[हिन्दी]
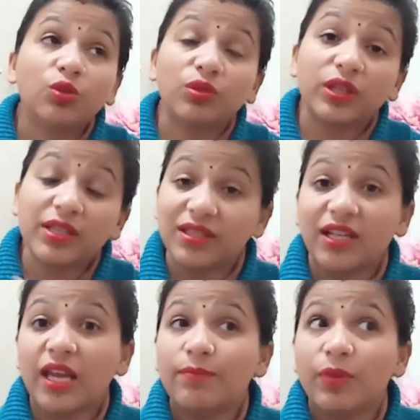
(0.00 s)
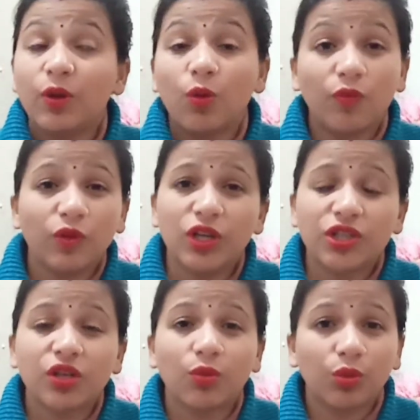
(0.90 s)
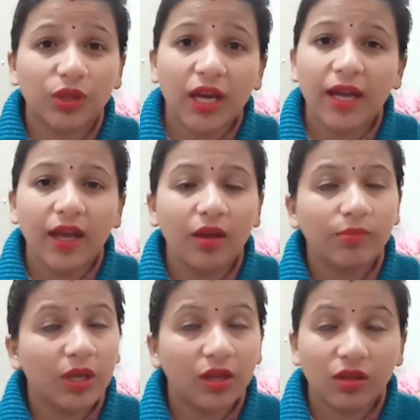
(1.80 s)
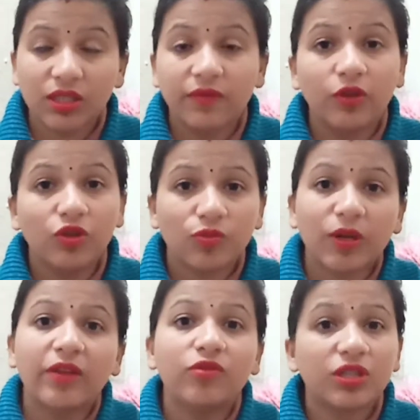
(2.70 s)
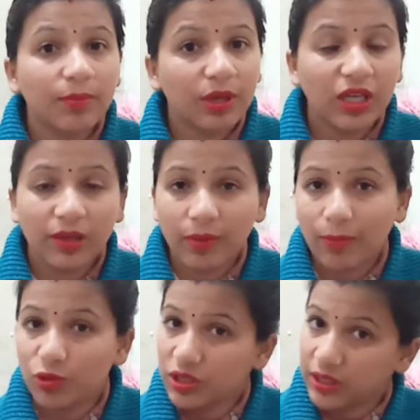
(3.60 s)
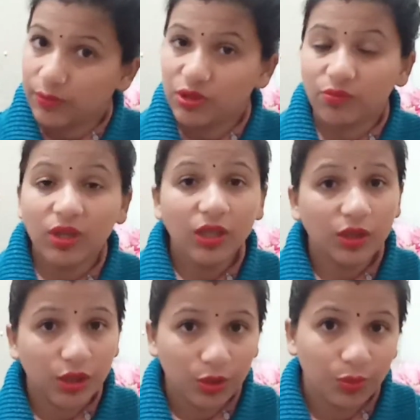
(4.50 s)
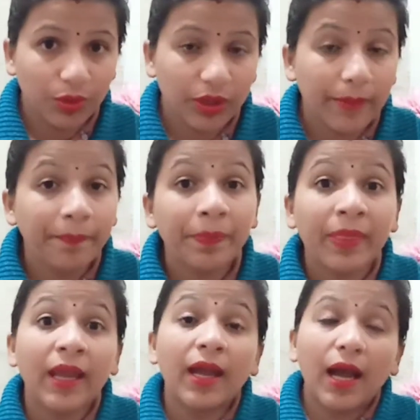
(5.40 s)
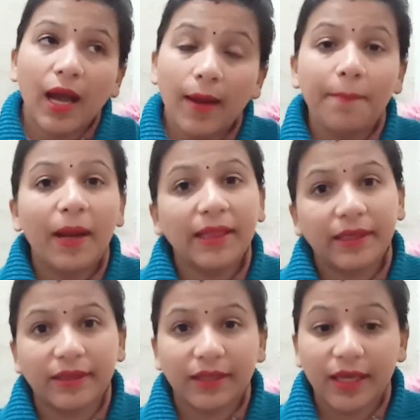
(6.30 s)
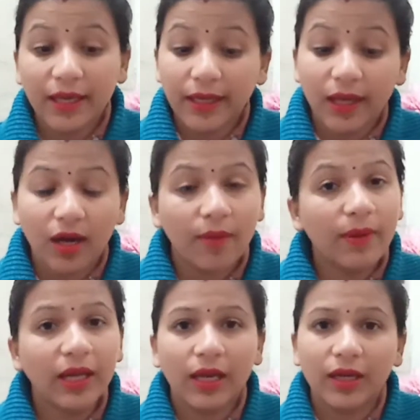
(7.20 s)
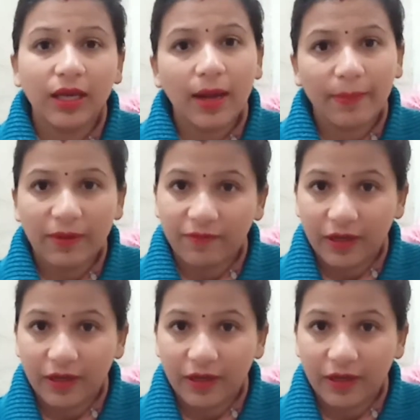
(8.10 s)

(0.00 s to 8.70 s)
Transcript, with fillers: तो किस टाइम पे ओव्यूलेशन होता है मैंने अलग से वीडियोस बनाई हुई सबके लिंक मैं आपको डिस्क्रिप्शन में दे दूँगी अब बात करते हैं कि अब अगर आपका